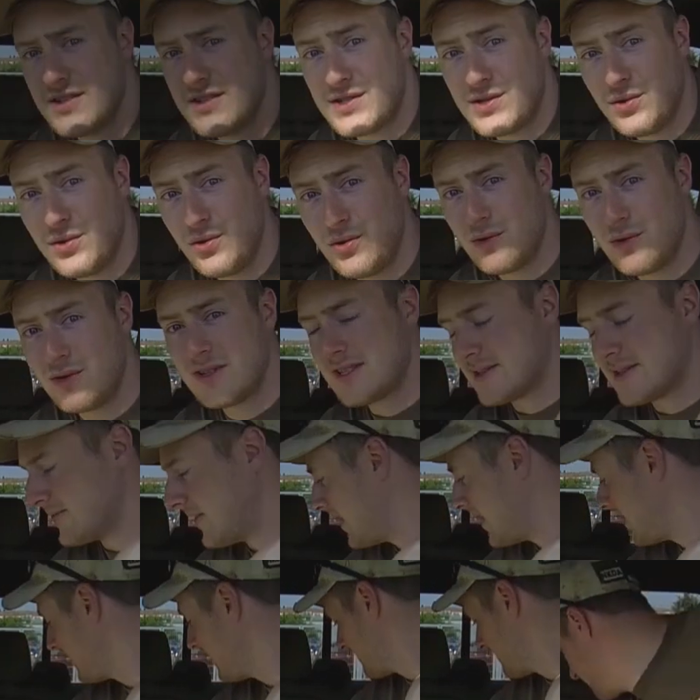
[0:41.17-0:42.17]
So, und
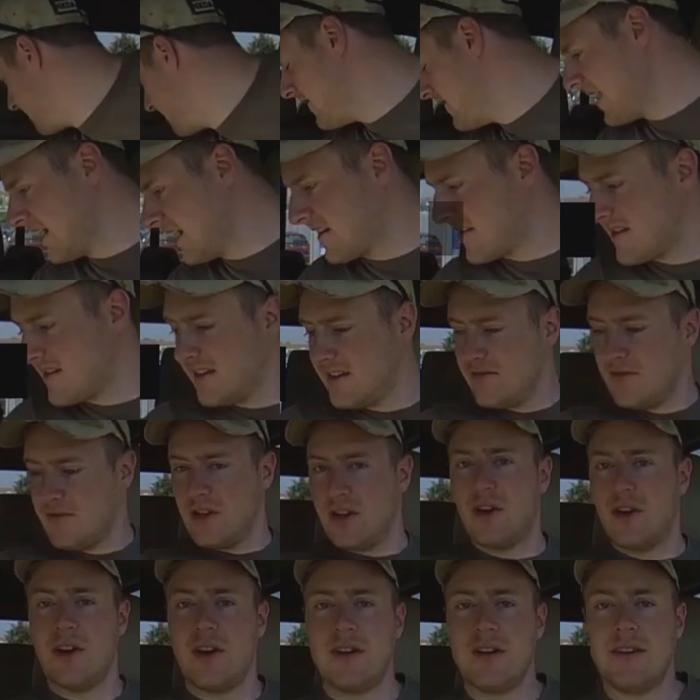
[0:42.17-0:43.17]
zwar wechseln
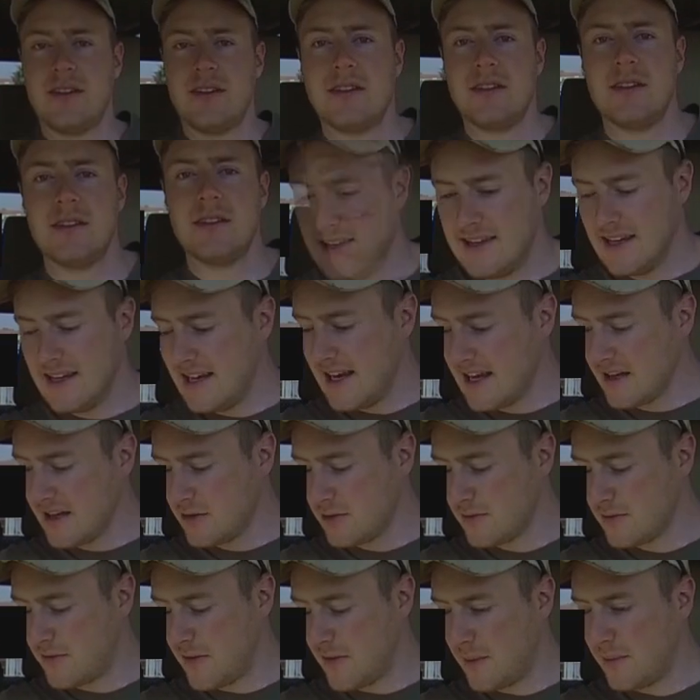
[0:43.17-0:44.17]
wir heute die
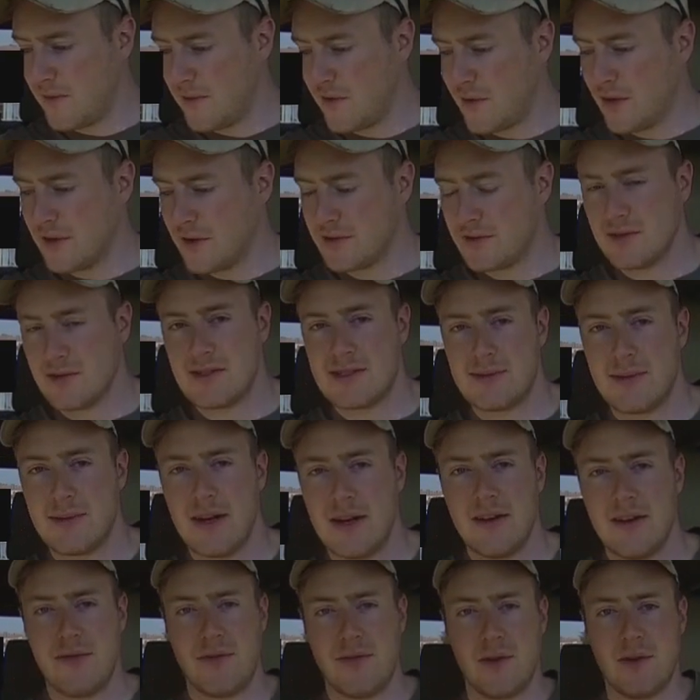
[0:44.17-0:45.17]
Lenkung vom Ford. Und
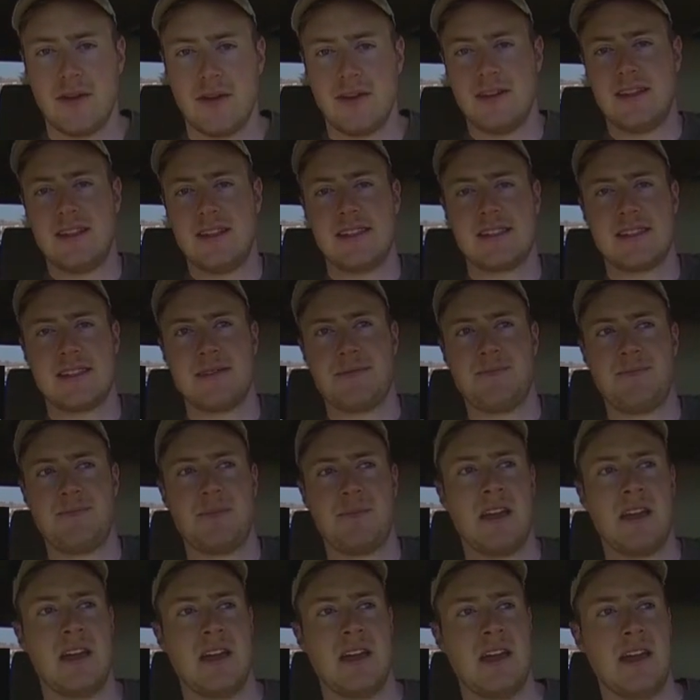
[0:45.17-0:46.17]
zwar vorne diesen,
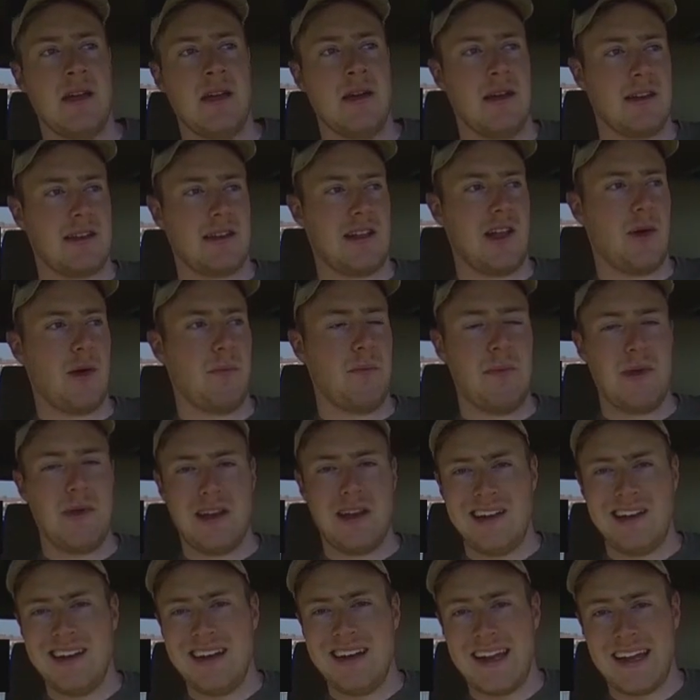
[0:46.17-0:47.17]
ich glaube,
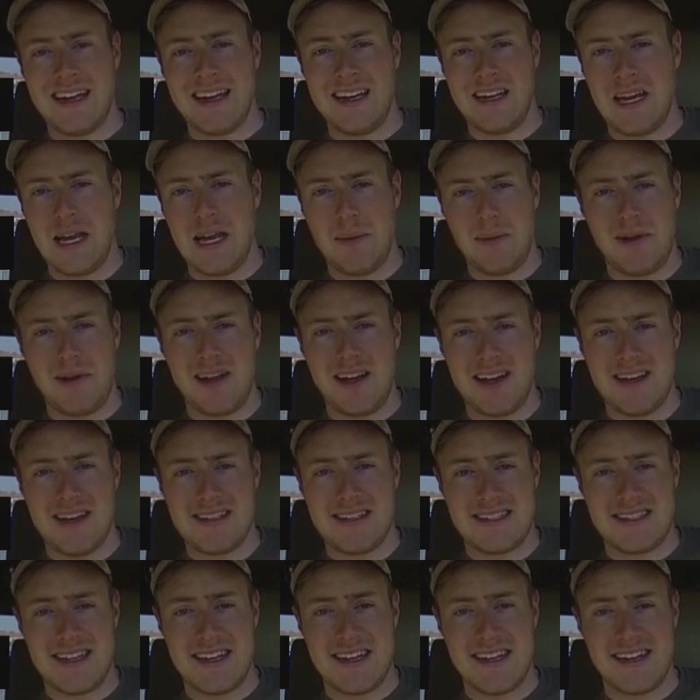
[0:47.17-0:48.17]
Mittellenkhebel
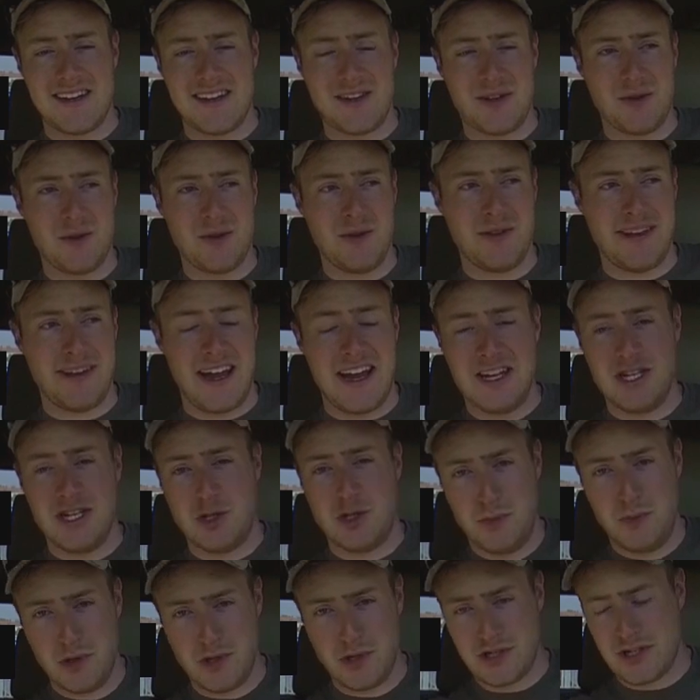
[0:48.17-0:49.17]
heißt der und einen
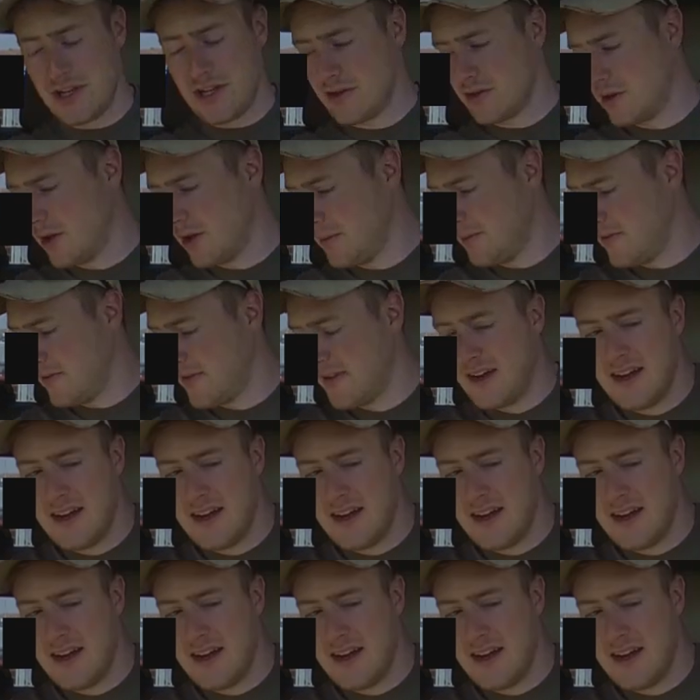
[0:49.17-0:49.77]
Spurstangkopf.